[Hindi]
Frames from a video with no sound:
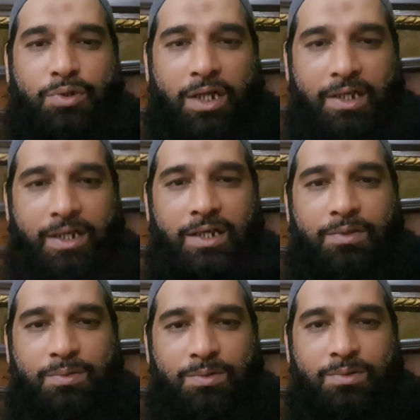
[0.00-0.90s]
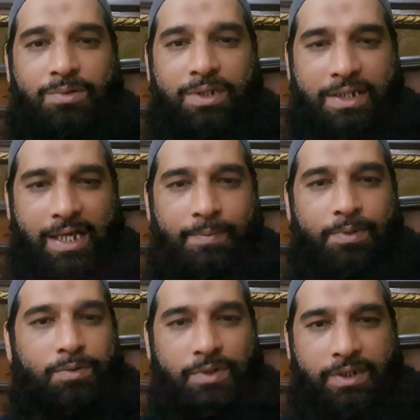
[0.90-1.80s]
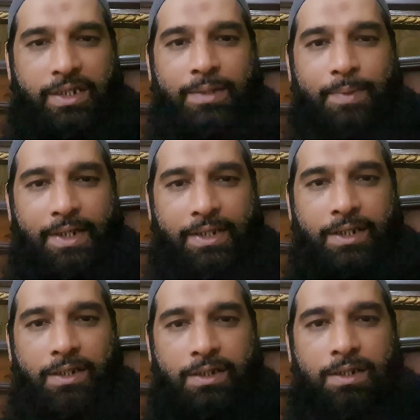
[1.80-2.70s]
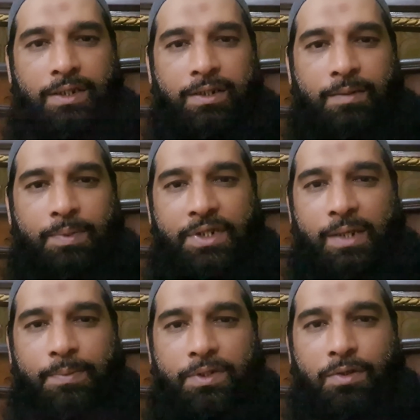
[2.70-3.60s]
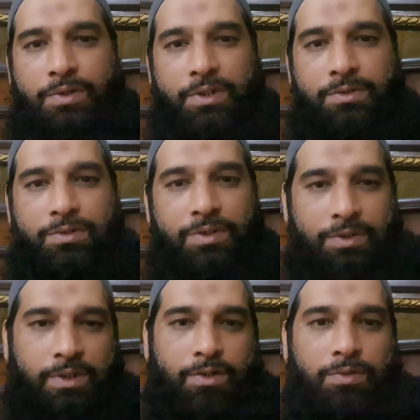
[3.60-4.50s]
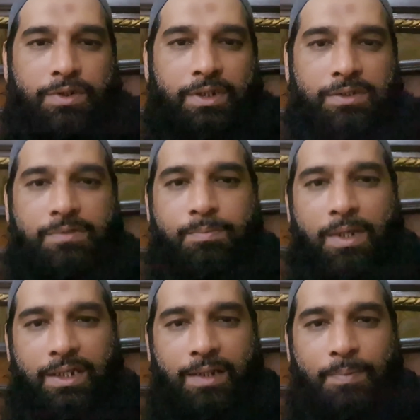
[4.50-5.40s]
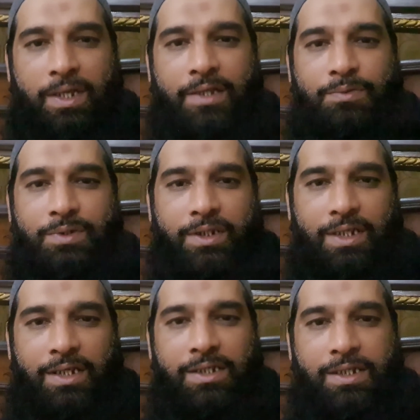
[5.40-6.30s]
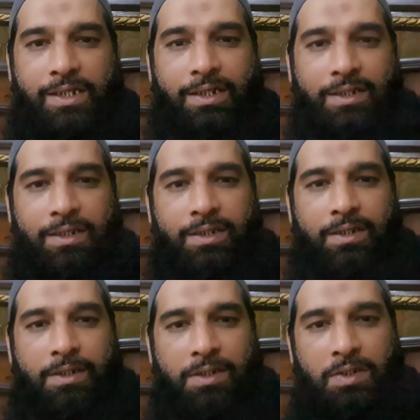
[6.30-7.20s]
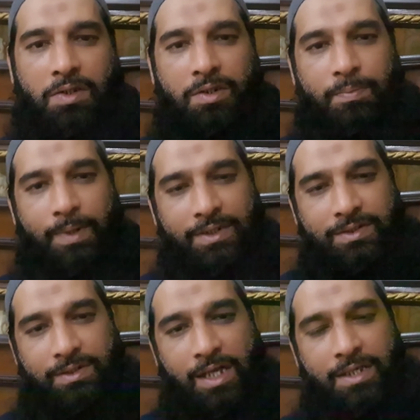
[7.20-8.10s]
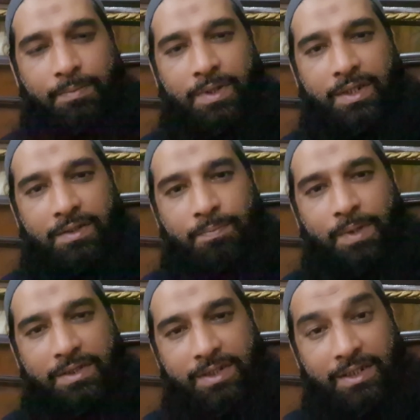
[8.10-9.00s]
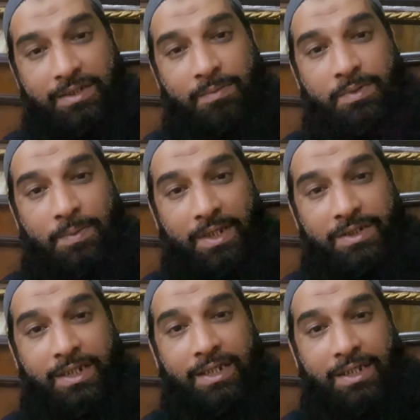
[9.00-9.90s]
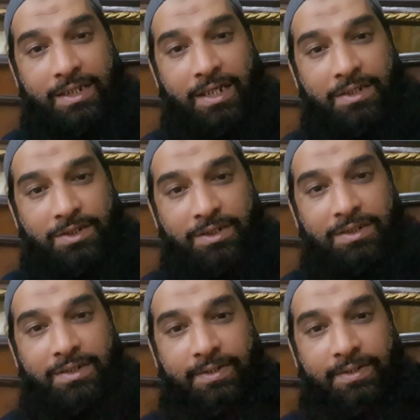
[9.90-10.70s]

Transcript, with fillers: मुतल लोगों को कि यहाँ भी हो सकता है मेडिकल पंजाब के डॉक्टर्स और सिंध के डॉक्टर्स बहरहाल पढ़ाई उनकी एक ही है और पाकिस्तान में पाकिस्तान का सबसे बड़ा शहर है कराची